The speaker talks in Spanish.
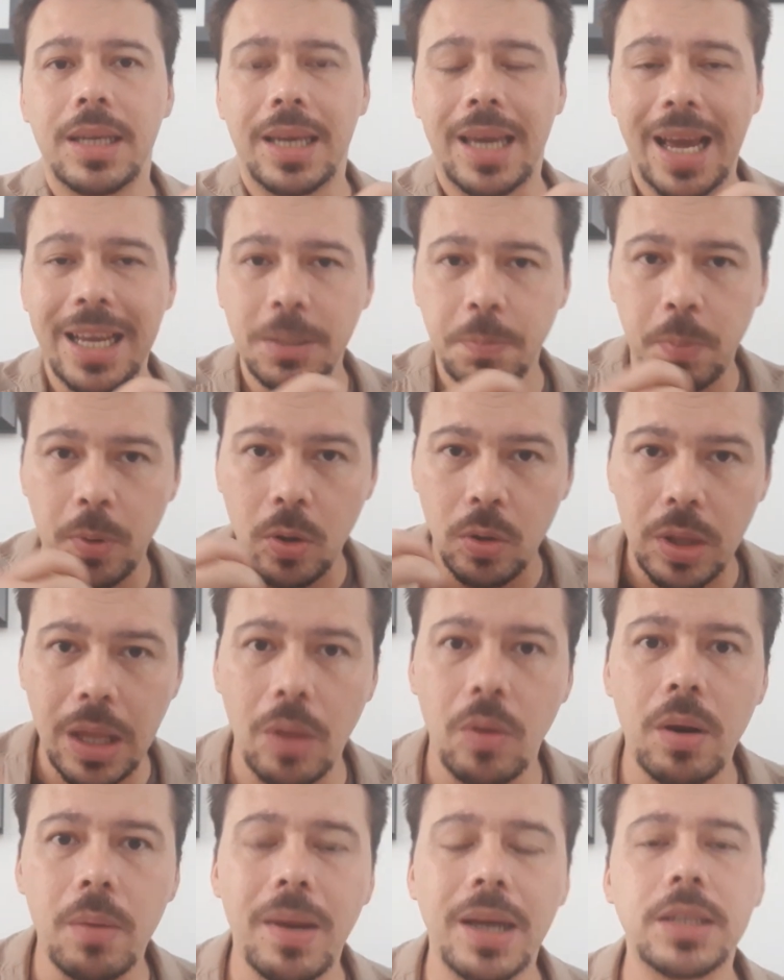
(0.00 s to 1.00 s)
que ha
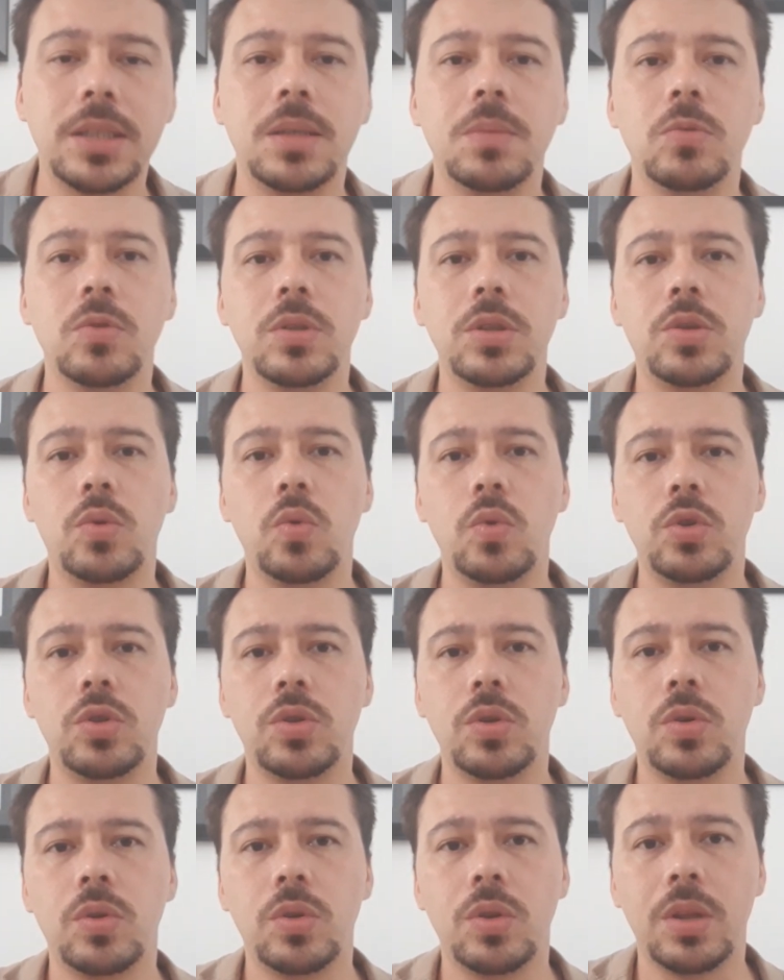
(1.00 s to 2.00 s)
explotado al máximo un
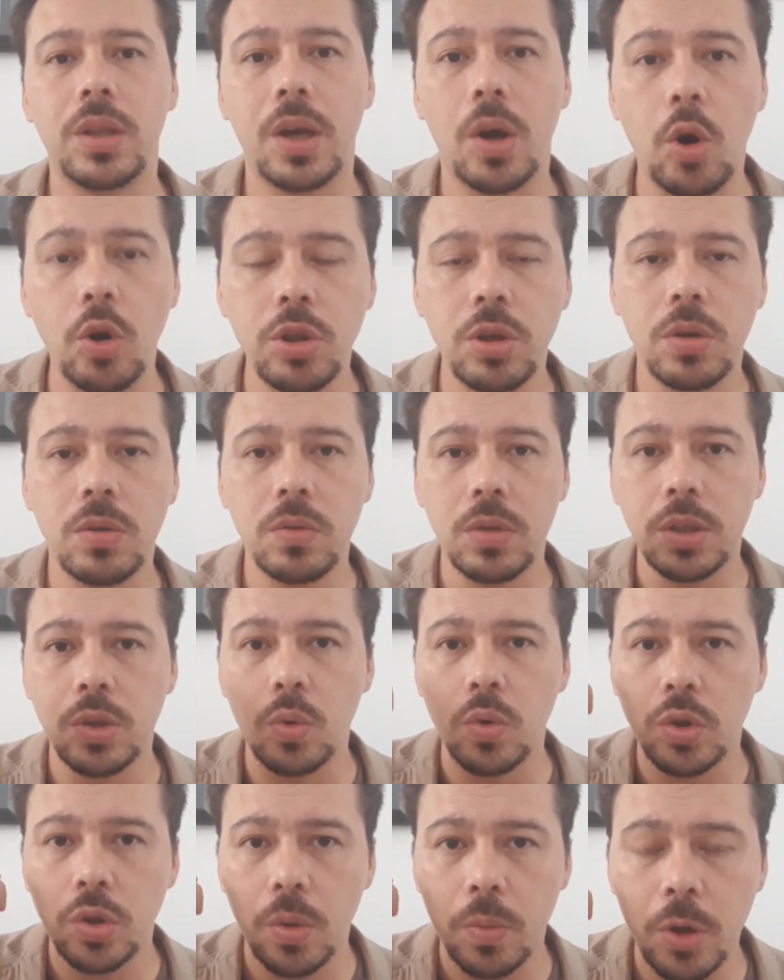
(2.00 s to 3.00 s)
discurso de odio y un
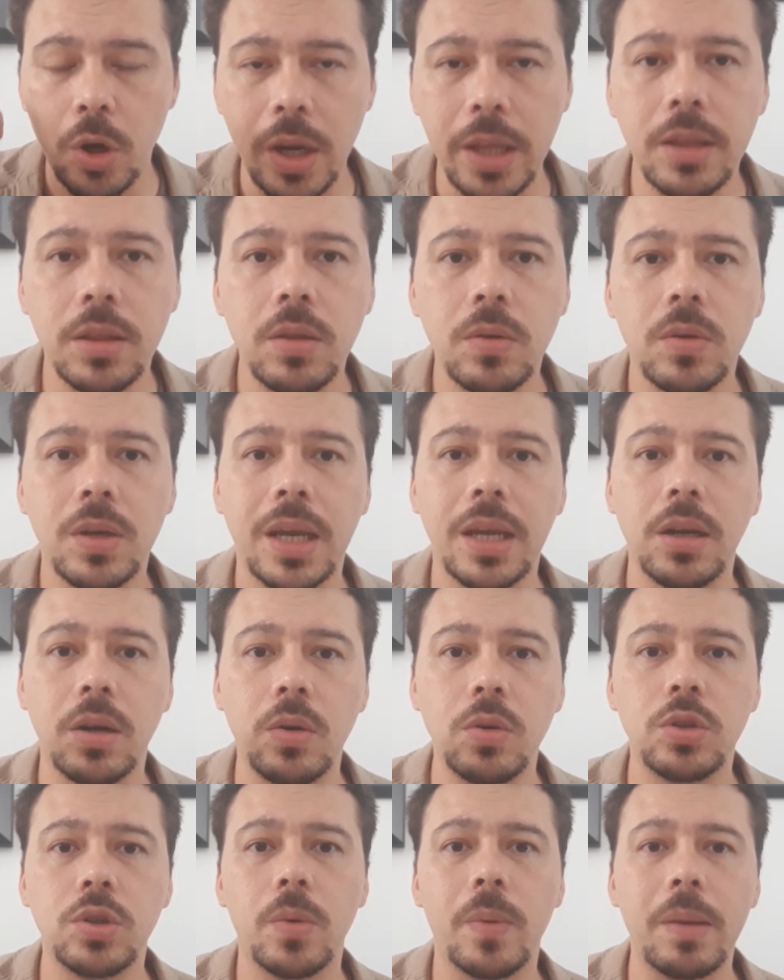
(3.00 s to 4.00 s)
discurso violento, que
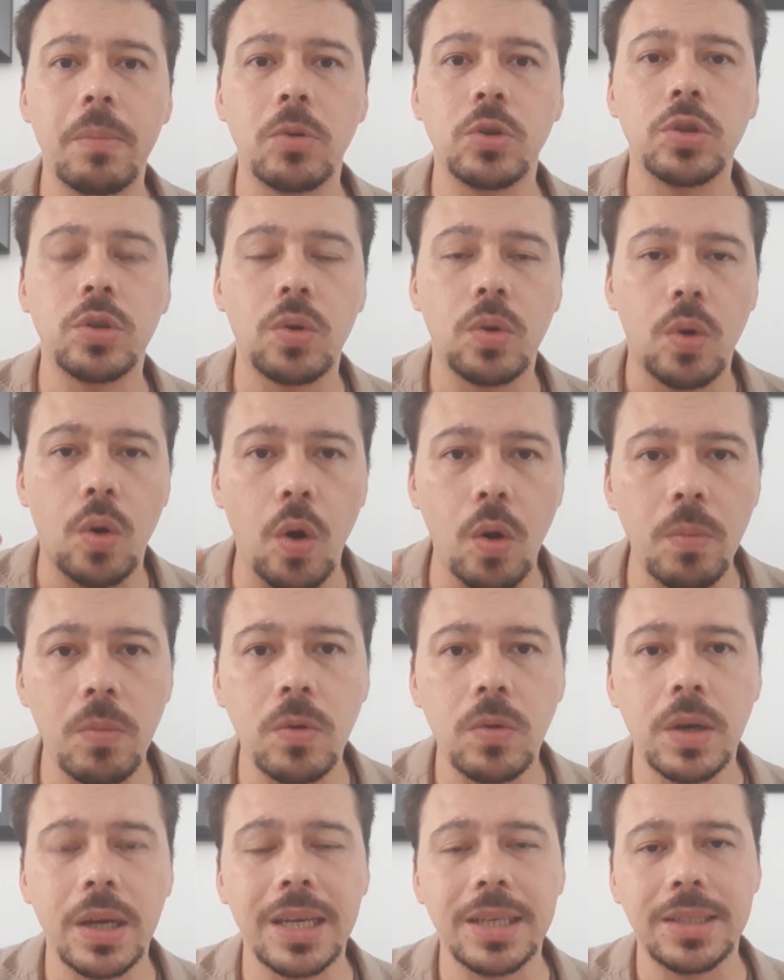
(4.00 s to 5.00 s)
incluso vemos
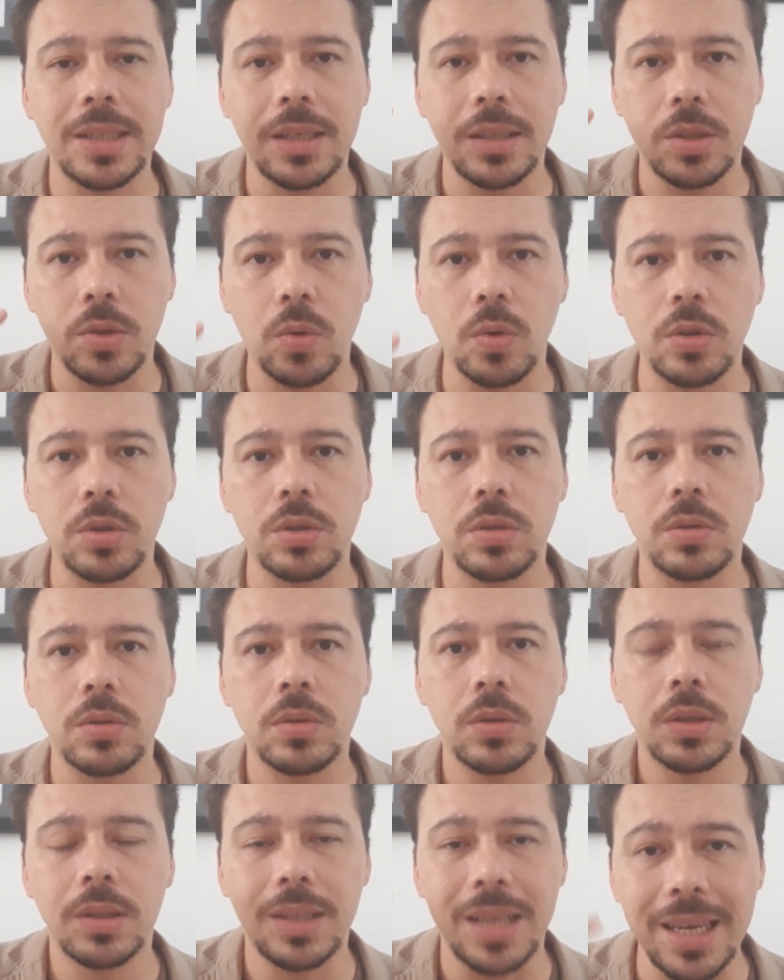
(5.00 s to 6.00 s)
cómo ese
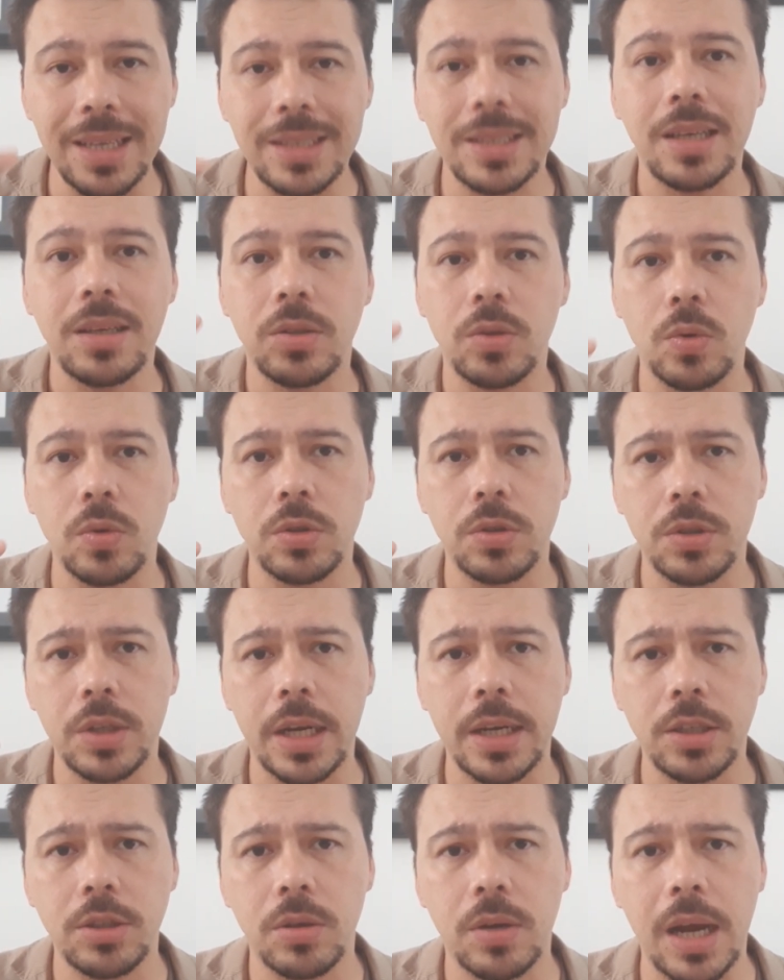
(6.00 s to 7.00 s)
discurso, de ese discurso se
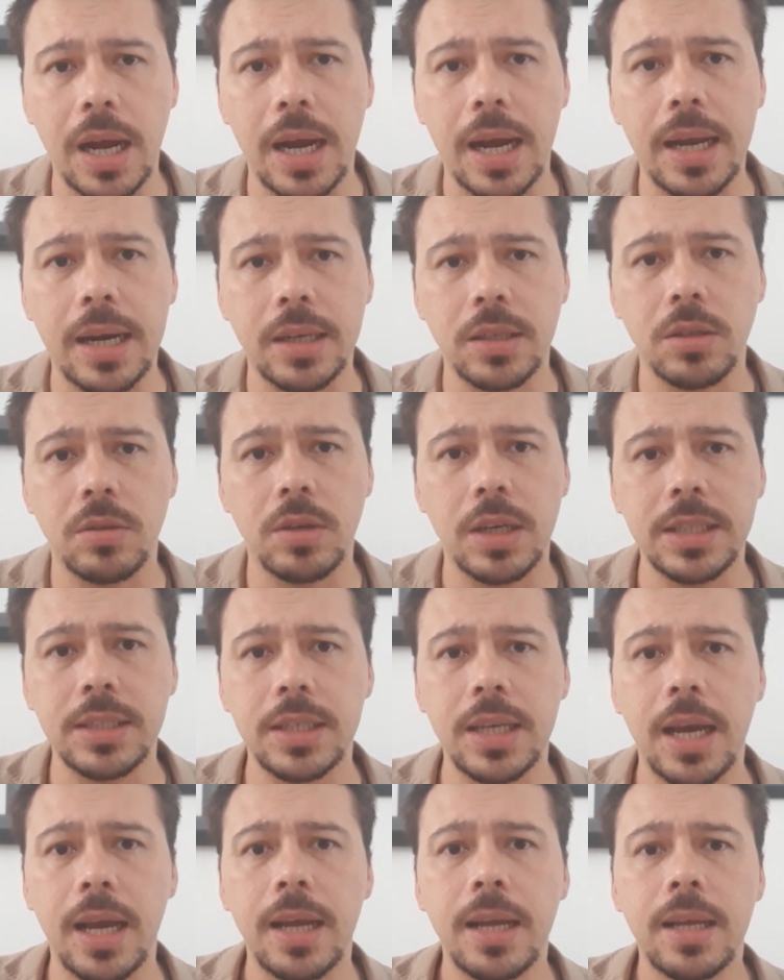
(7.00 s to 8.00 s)
han hecho caja de
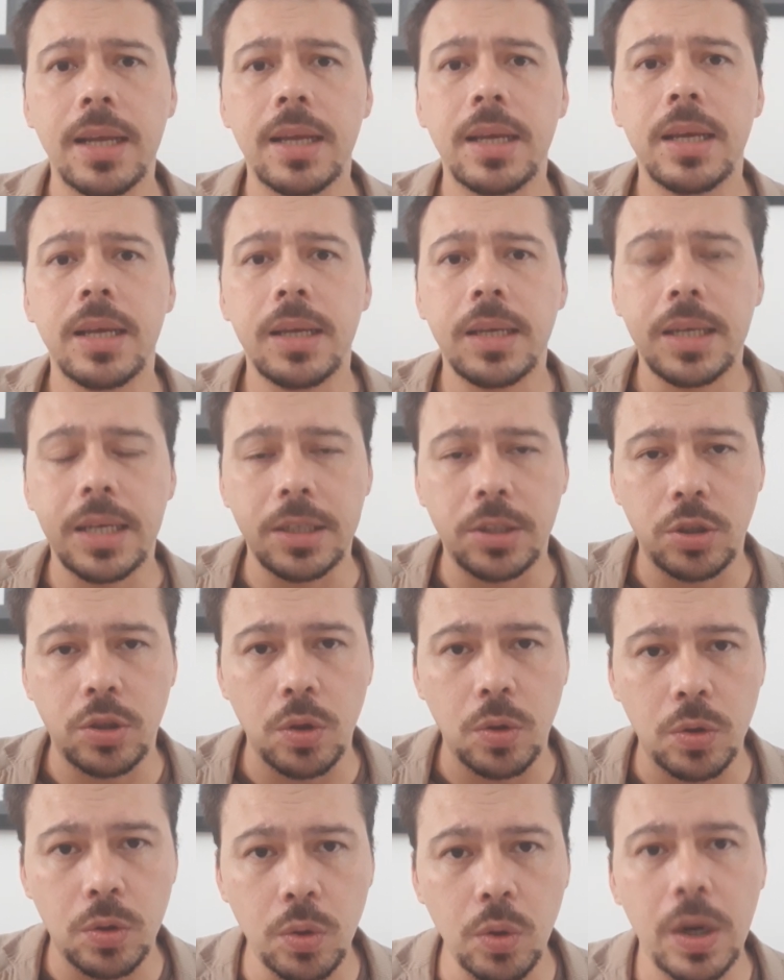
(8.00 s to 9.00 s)
resonancia
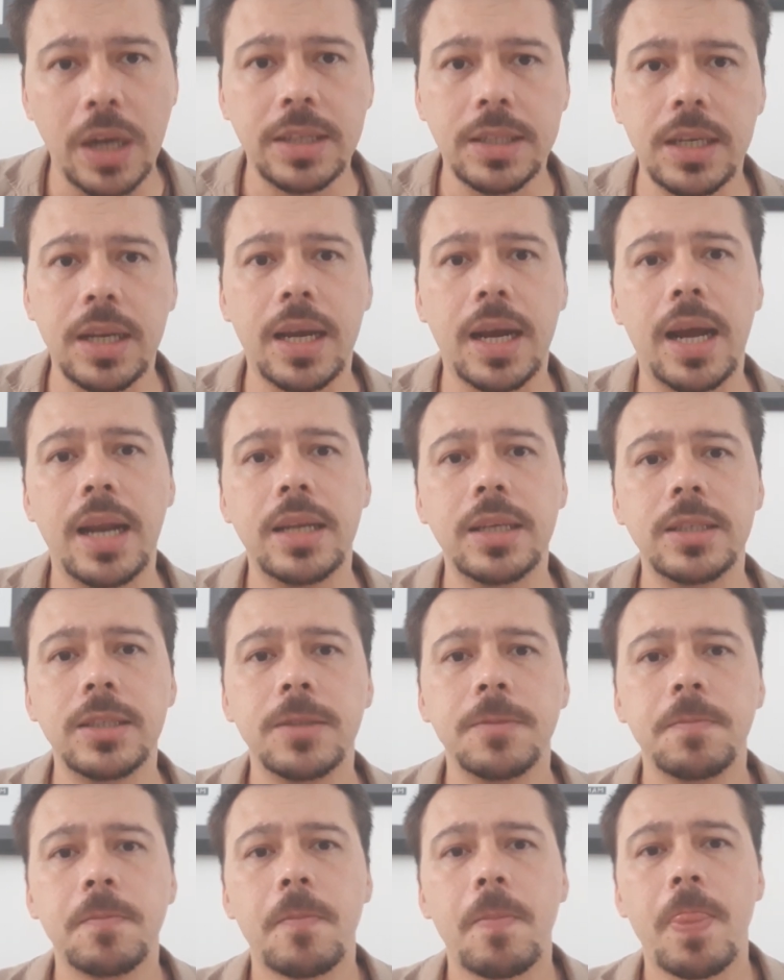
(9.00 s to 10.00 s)
estructuras
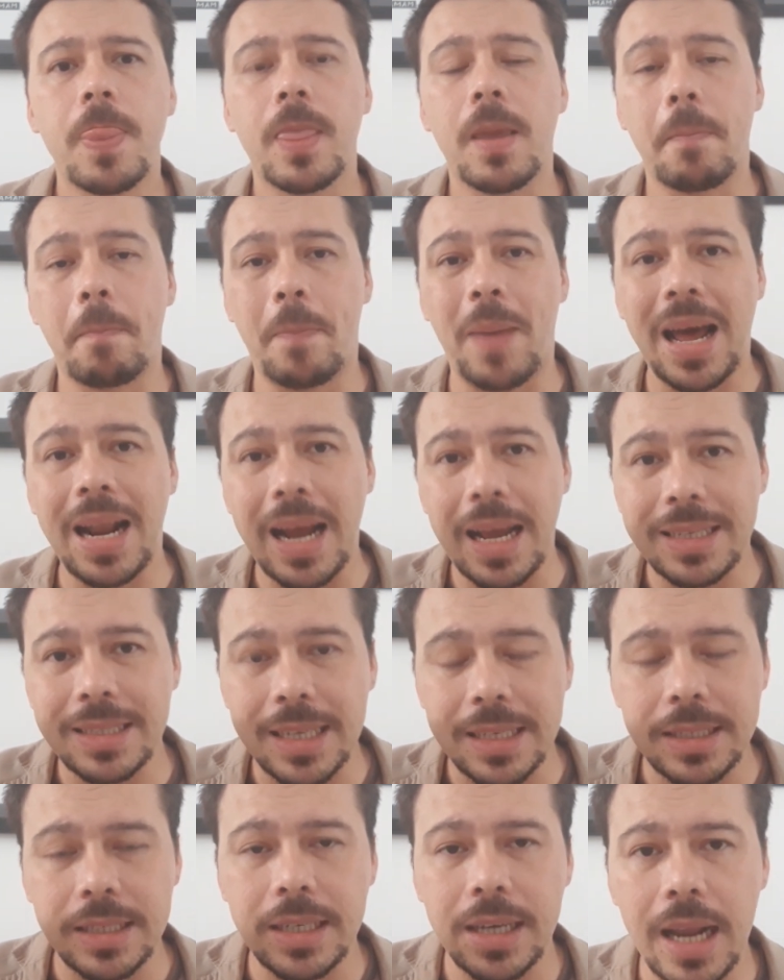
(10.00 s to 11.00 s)
ilegales para
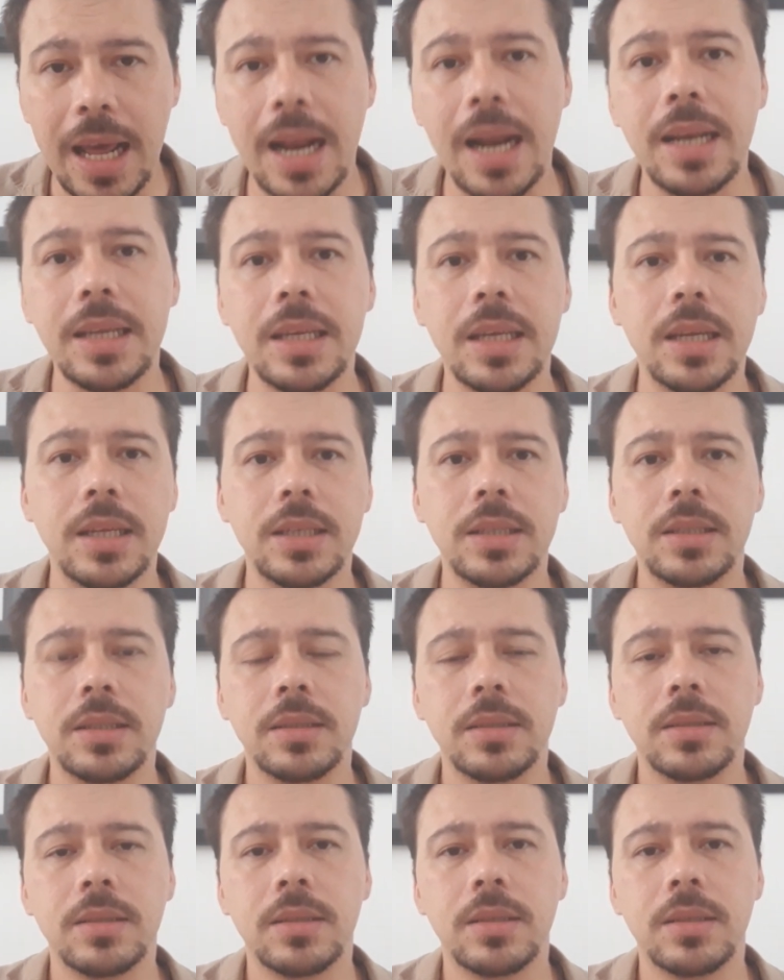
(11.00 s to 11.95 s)
asesinar a líderes